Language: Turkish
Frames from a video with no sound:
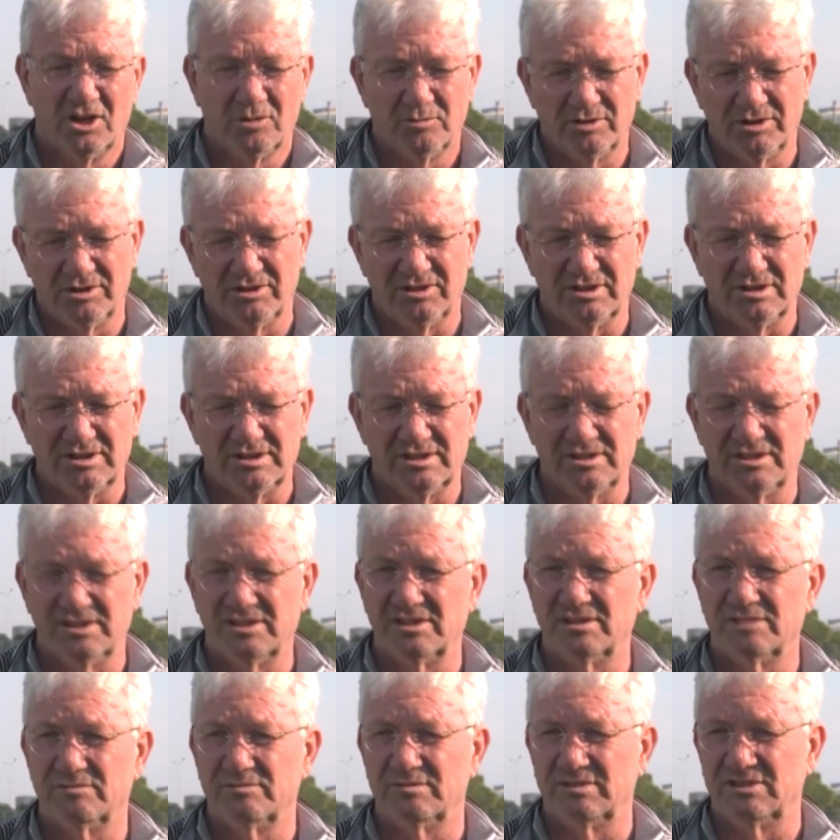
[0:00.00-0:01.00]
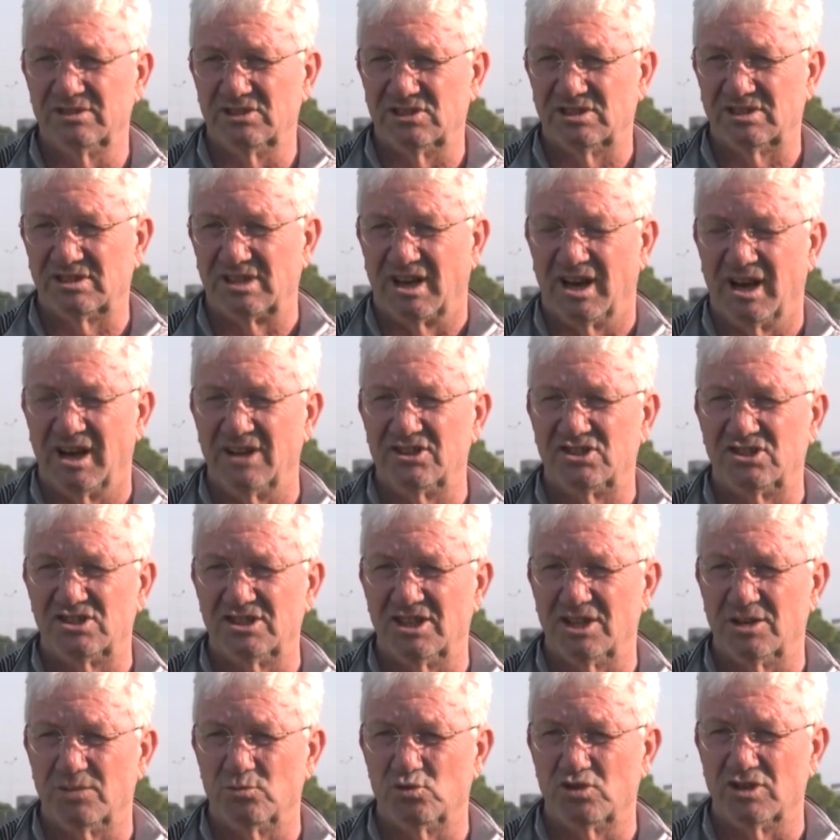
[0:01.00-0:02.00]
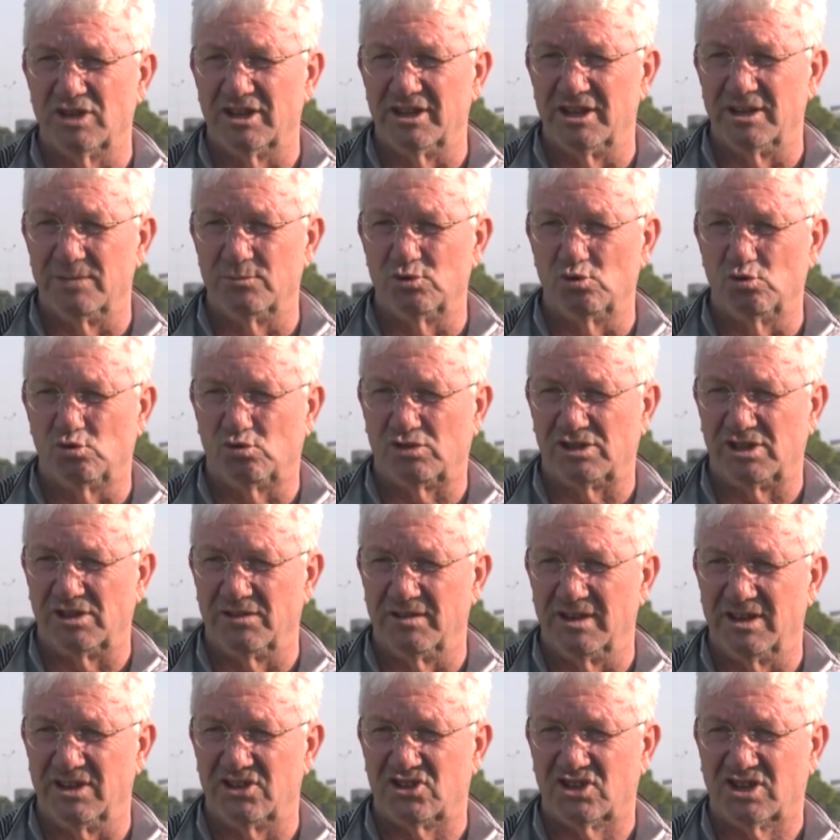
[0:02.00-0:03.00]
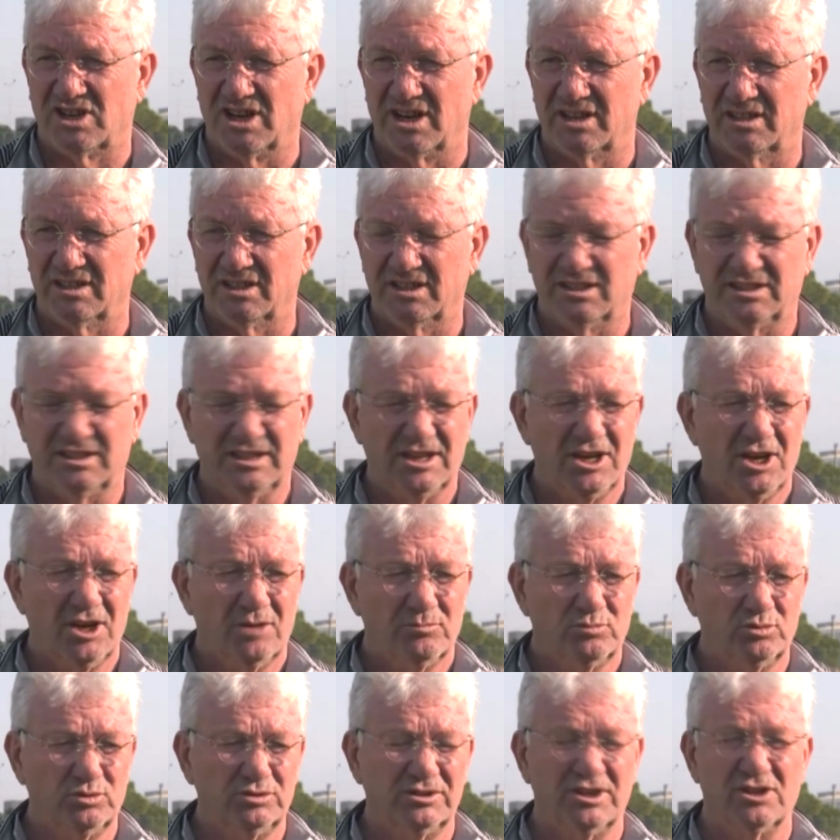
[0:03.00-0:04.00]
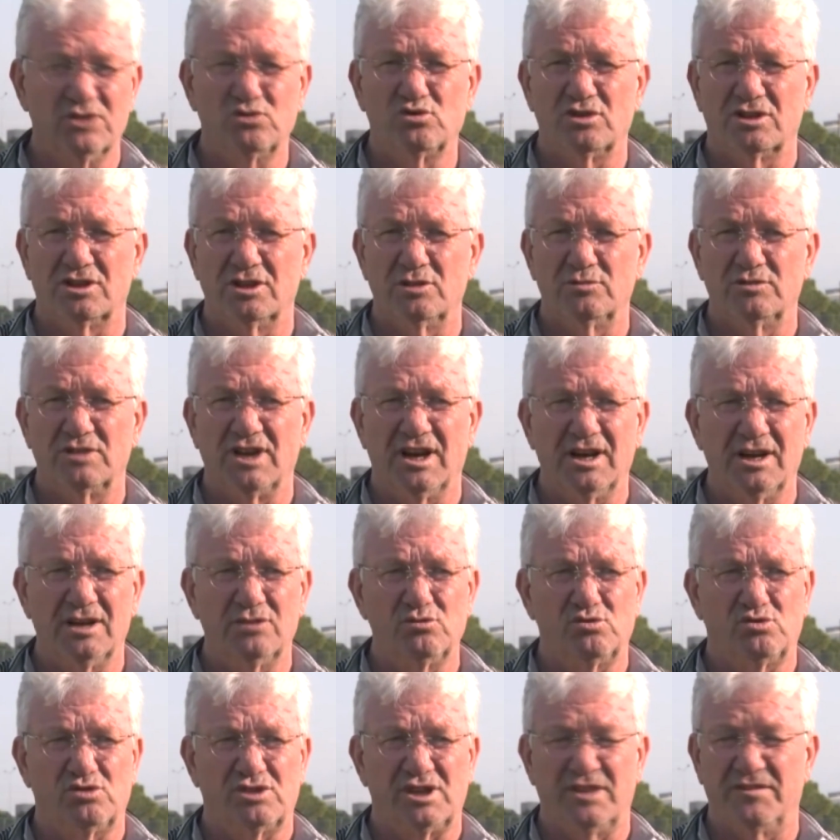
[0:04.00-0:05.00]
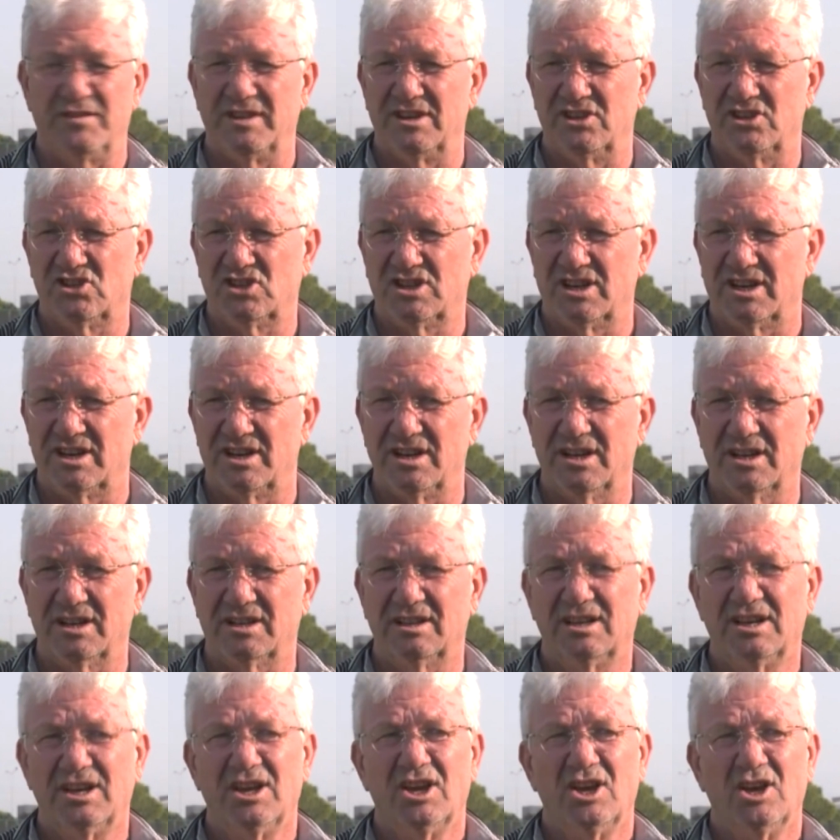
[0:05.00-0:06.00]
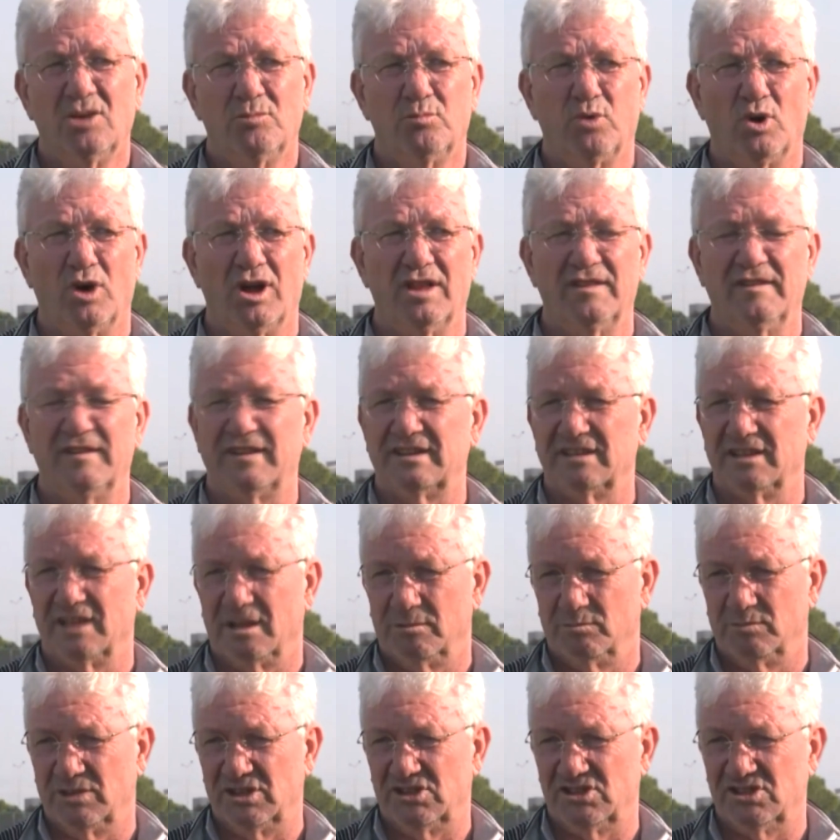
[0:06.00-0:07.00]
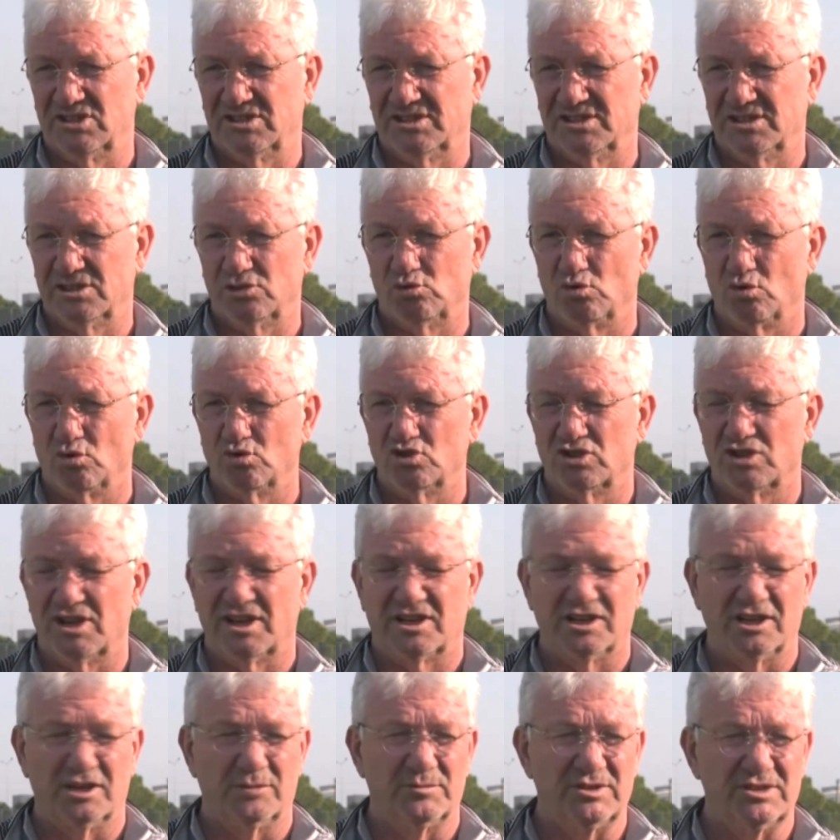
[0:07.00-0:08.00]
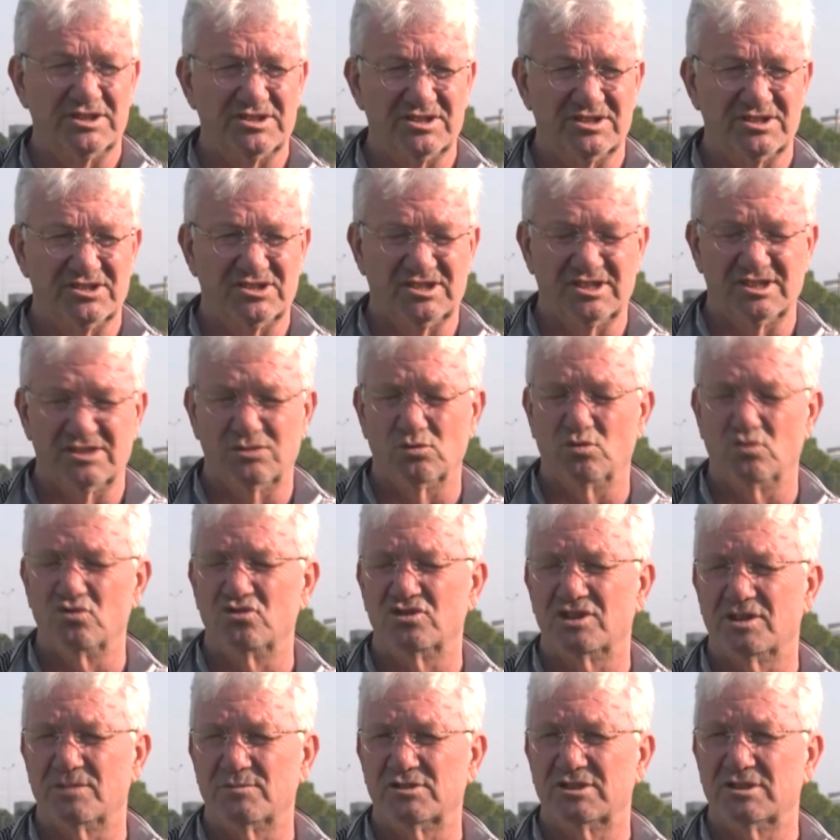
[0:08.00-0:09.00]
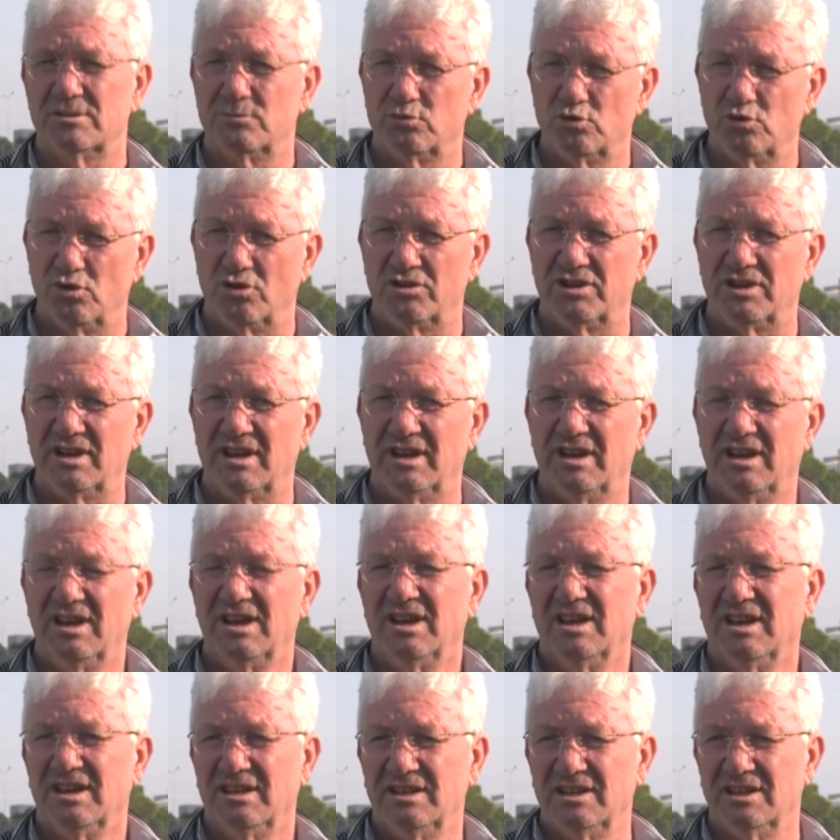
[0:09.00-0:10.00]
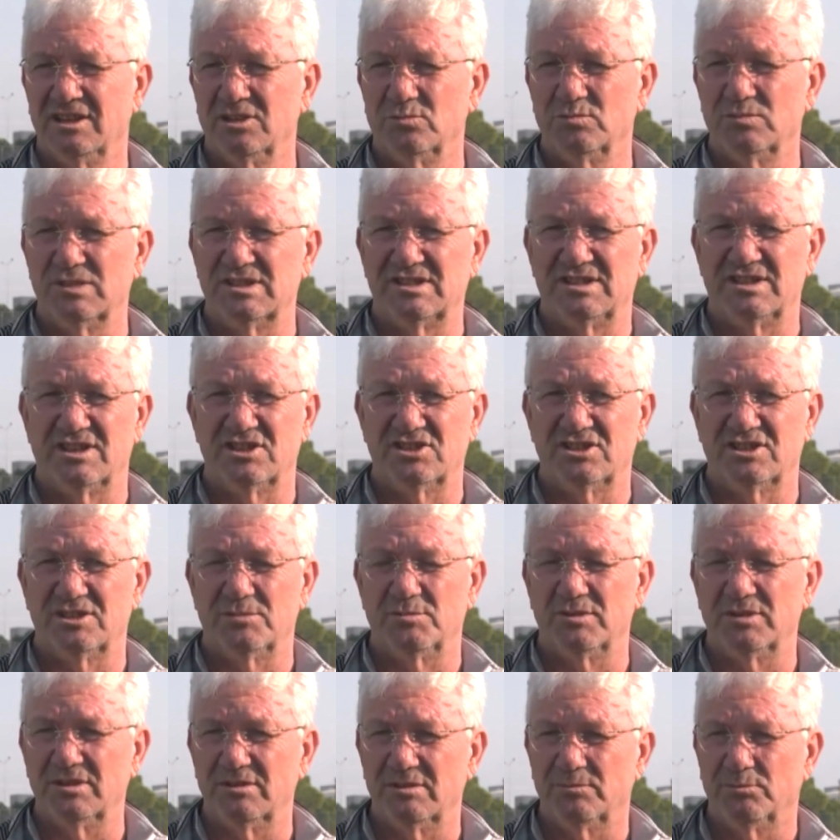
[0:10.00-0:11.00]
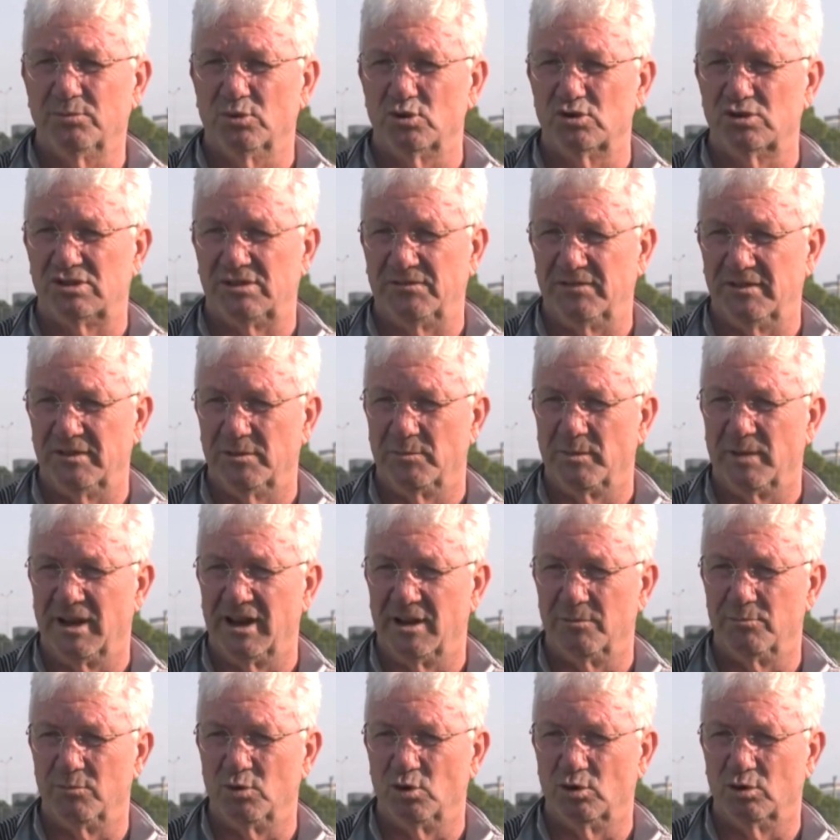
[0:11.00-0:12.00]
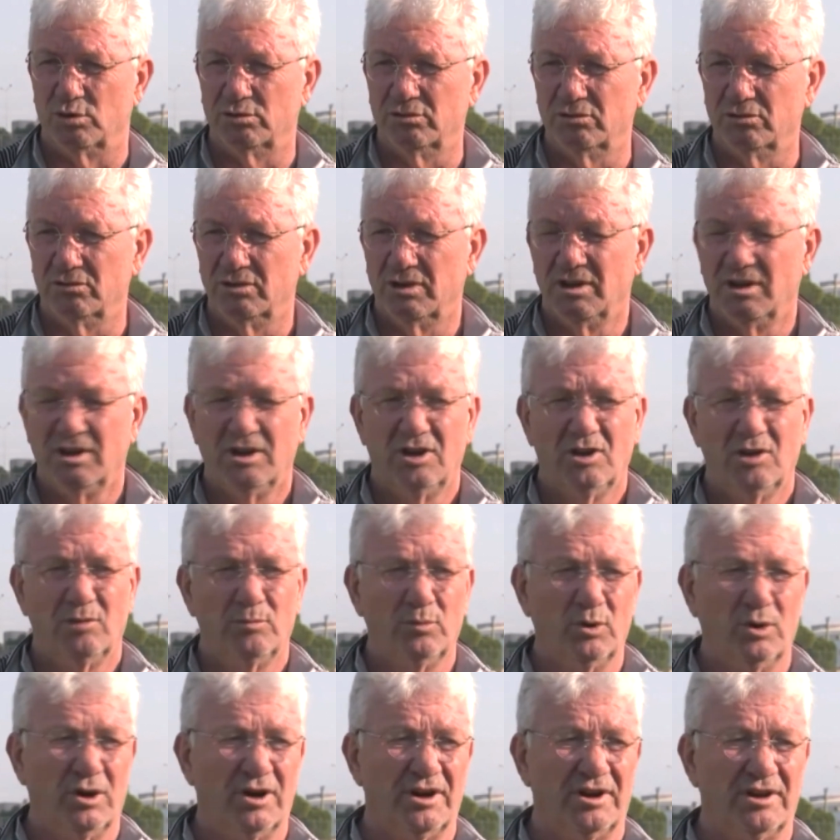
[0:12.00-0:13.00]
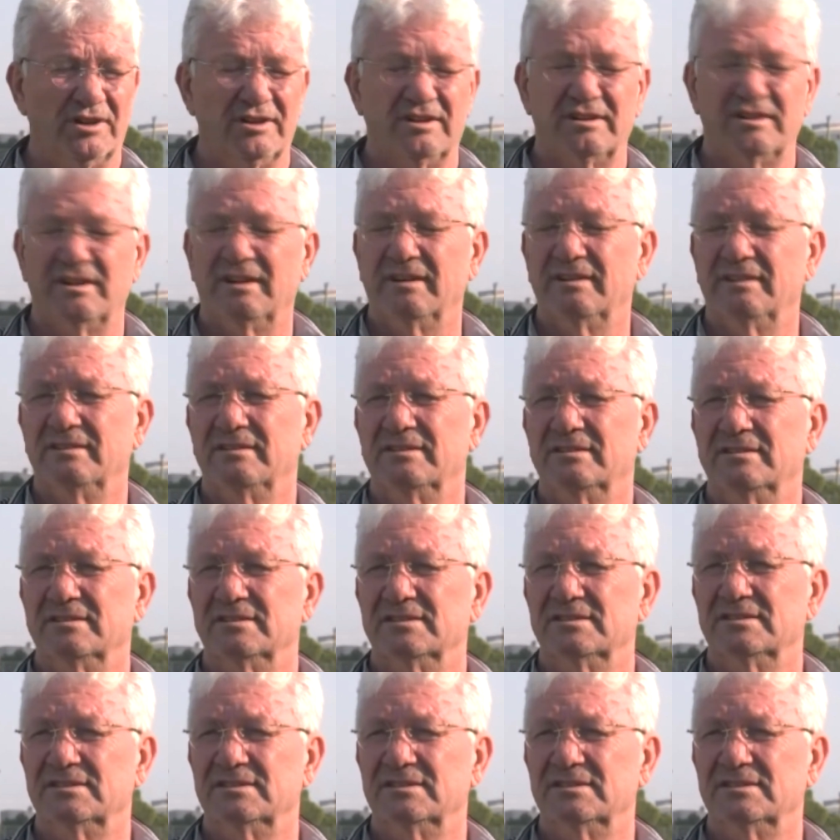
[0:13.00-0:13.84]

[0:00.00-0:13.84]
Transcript: e, saha içindeki mücadelemizi üst seviyeye çıkardık. Bundan sonra da daha üst seviyeye çıkararak puanları da almaya çalışacağız. sonuç da yakalamaya çalışacağız. Oyuncularımız da bu yönde inanılmaz derecede bir pozitif iğmelenme oldu. Bu arada da e,